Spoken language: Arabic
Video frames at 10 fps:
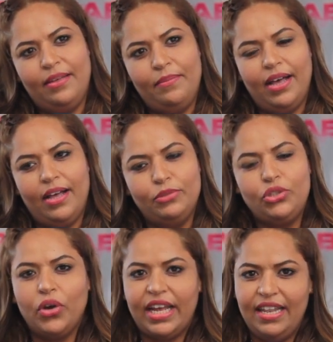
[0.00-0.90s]
مع
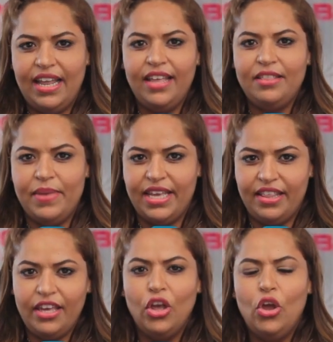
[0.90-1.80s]
مسيو خلاد
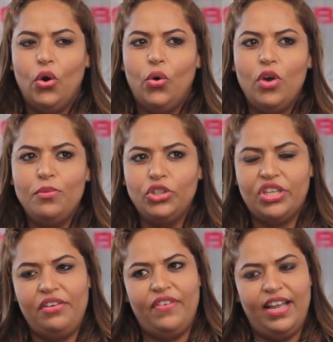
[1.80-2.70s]
مهدي هو
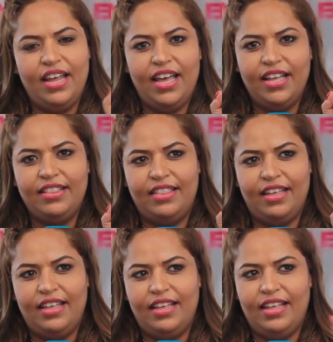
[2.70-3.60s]
المشرف على هذه
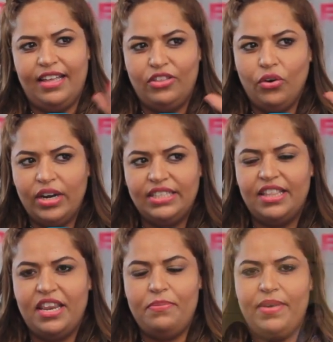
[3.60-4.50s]
آه، الدوره
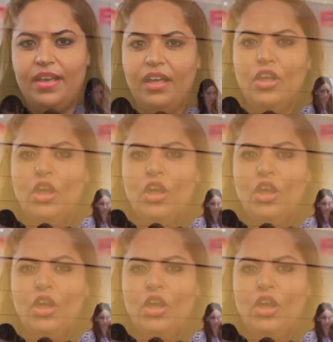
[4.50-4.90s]
التدريبيه